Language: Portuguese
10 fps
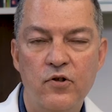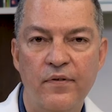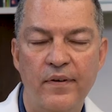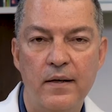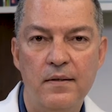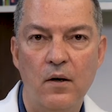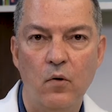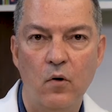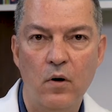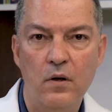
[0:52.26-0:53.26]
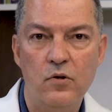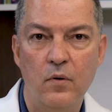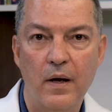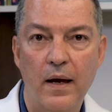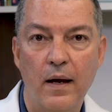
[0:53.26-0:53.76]
diferencial
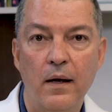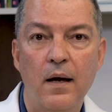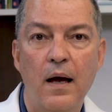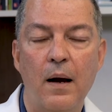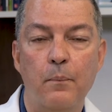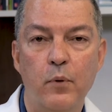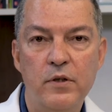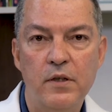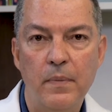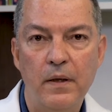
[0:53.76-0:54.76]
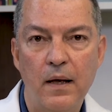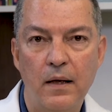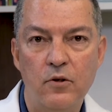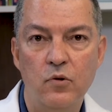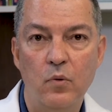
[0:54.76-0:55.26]
nosso é a
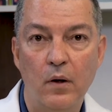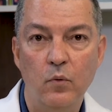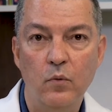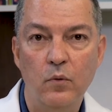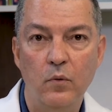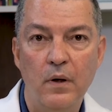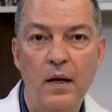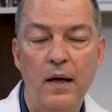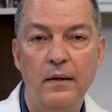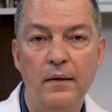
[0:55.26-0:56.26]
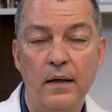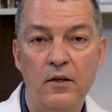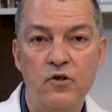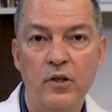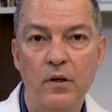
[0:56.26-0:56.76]
possibilidade do aluno
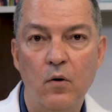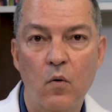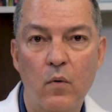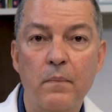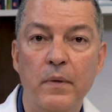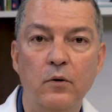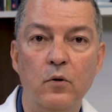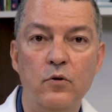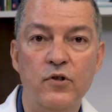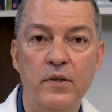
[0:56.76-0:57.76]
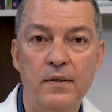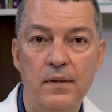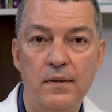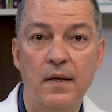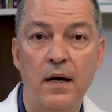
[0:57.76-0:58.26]
interagir com
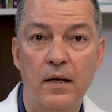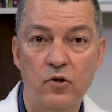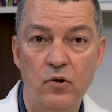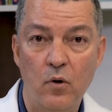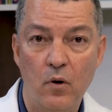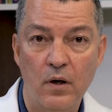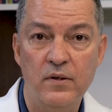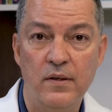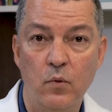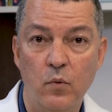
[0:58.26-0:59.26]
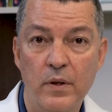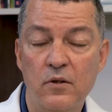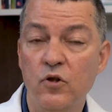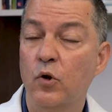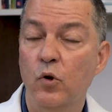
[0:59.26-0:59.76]
hematologistas da Rede DOR São Luís
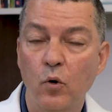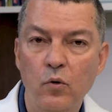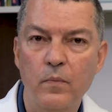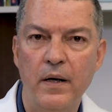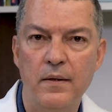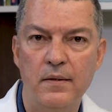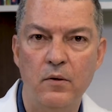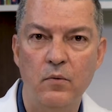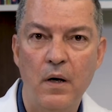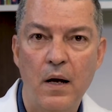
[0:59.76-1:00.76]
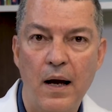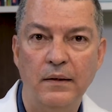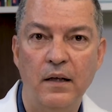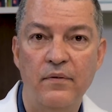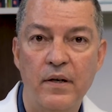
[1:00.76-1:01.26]
de todo o Brasil
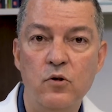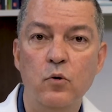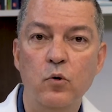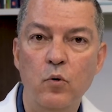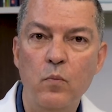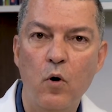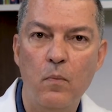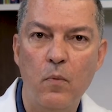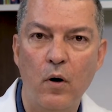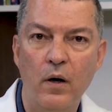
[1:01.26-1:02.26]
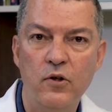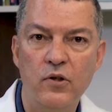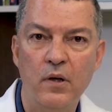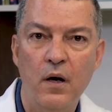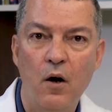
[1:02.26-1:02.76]
através do Tumor
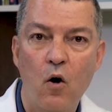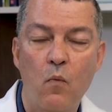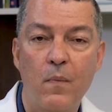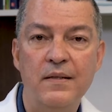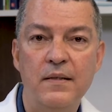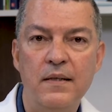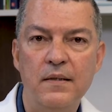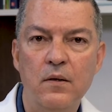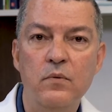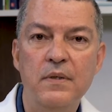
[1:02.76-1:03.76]
Board, uma sessão